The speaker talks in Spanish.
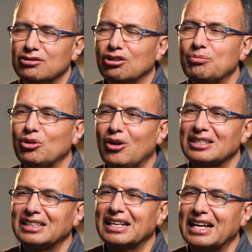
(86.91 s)
yo no puedo
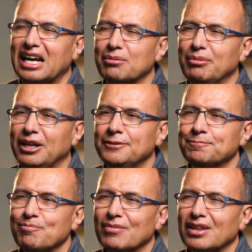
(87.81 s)
acercarme
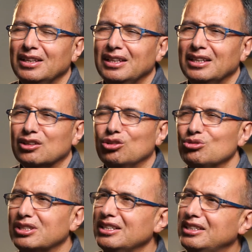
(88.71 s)
con
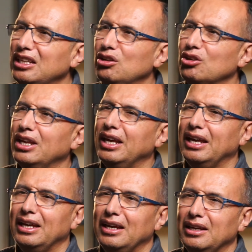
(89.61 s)
un sentido
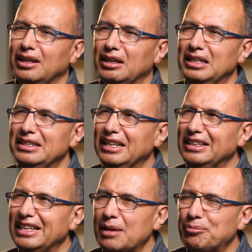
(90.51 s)
de
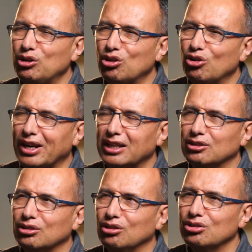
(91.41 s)
indignidad, pero no
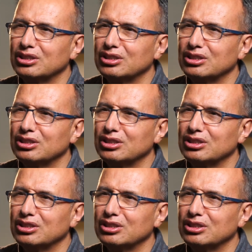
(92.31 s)
correcto, ¿no?